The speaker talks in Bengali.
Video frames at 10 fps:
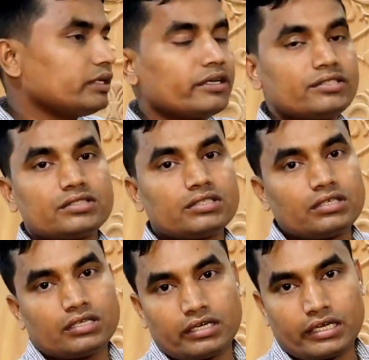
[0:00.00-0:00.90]
দেড়
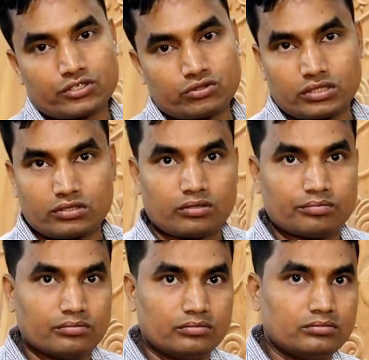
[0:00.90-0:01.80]
ইঞ্চির একশোটা কম
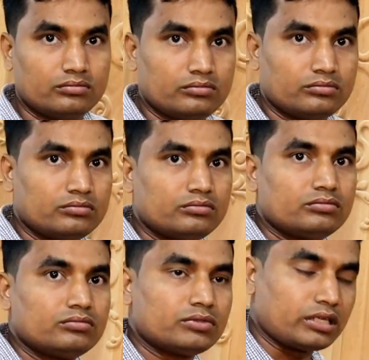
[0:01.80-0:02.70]
দেড় ইঞ্চি থেকে
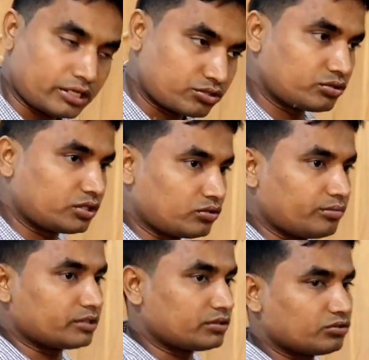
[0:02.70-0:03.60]
একশোটা কম একশোটা
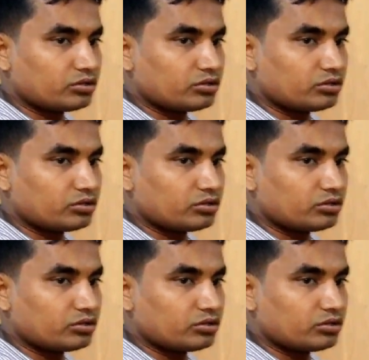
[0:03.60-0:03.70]
কম আছে